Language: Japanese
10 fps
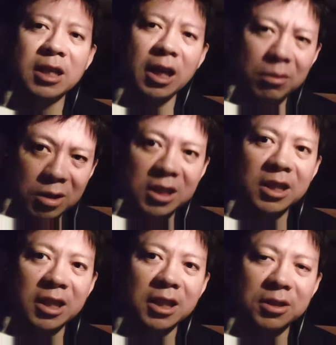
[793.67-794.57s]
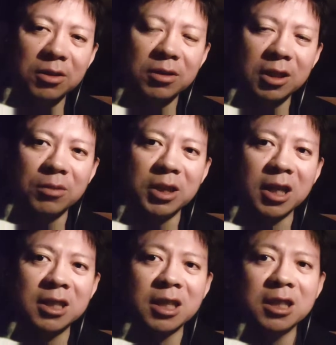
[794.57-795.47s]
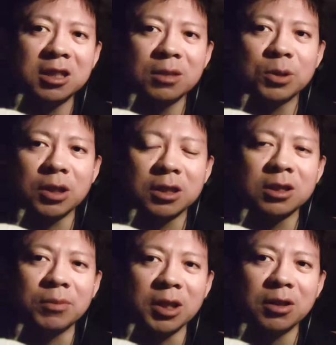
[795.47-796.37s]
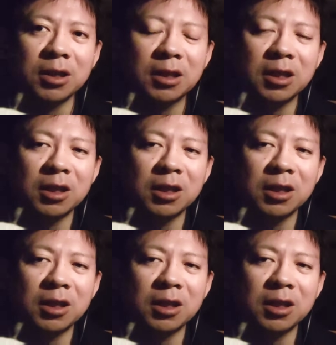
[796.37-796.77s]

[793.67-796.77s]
かもしれないですよ。例えば野菜スープとか作ったみたいな。